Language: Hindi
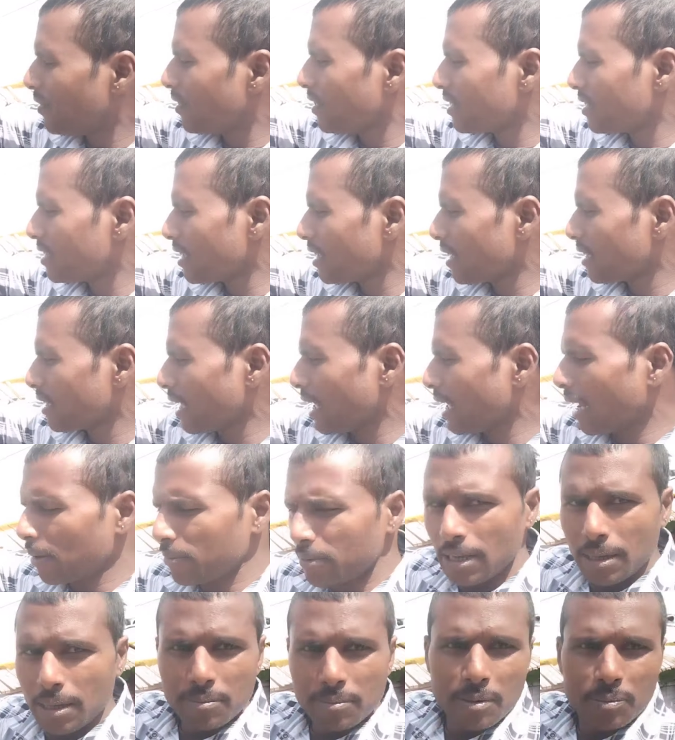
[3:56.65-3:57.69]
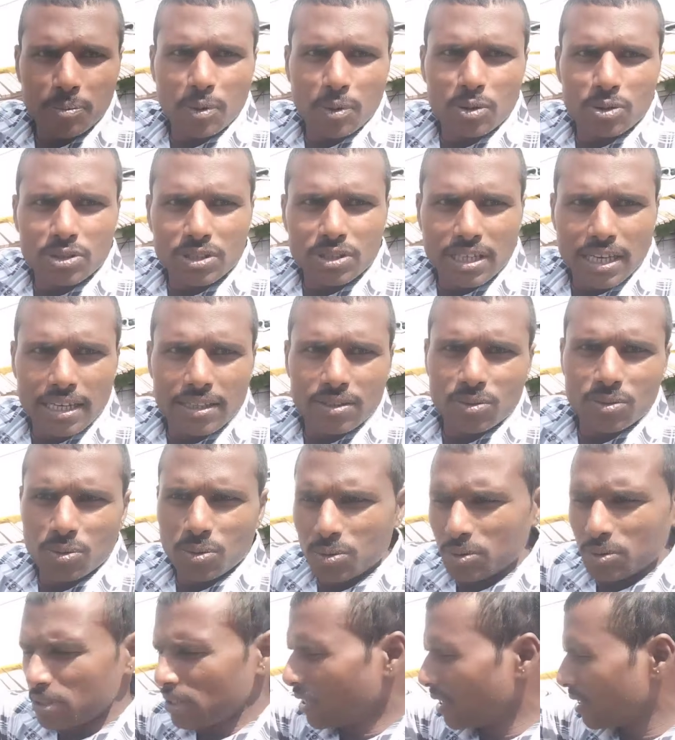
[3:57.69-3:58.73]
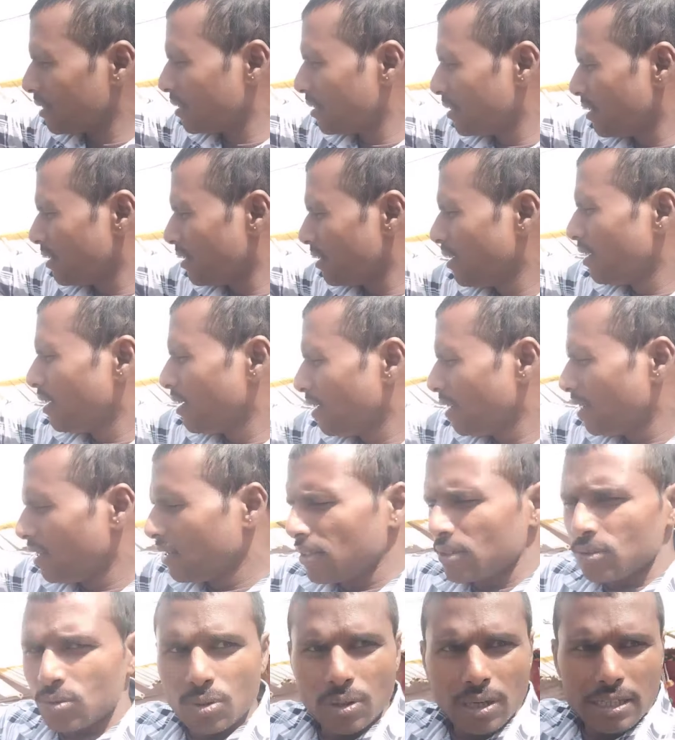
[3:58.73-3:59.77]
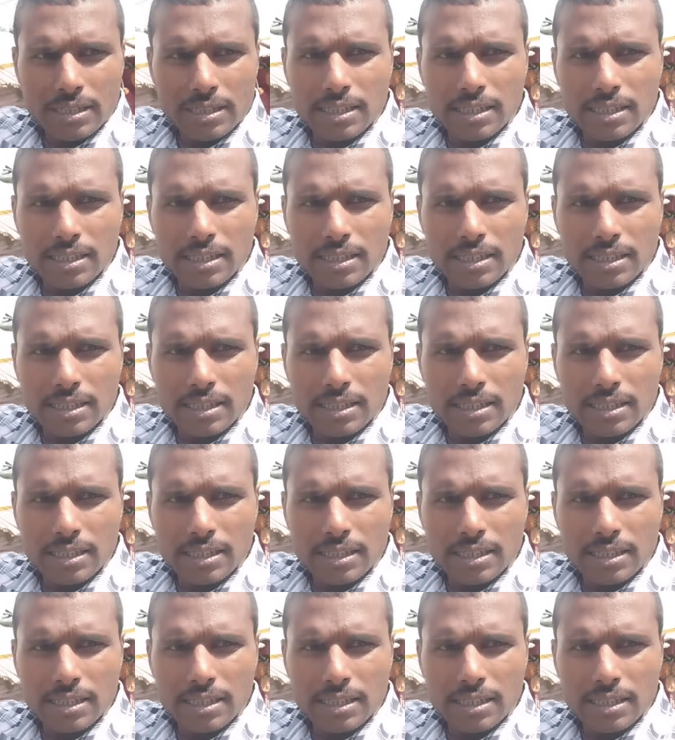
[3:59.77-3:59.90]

फिर से तालाब घर में पहुंच गए तो इधर थोड़ा